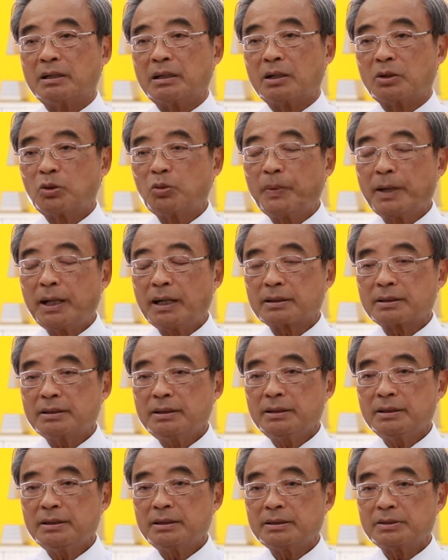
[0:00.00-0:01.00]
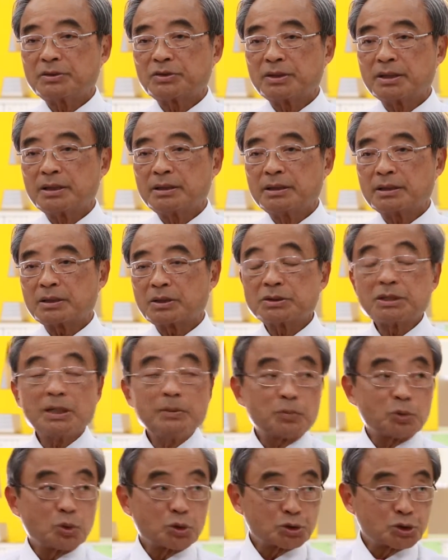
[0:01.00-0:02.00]
อนุภาคที่เซิร์นเนี่ยเขาใช้
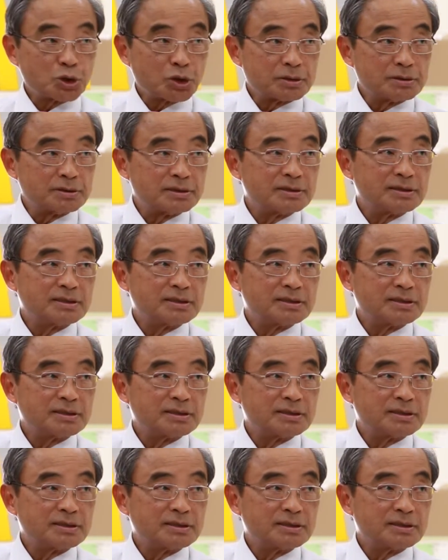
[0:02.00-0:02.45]
โปรตอน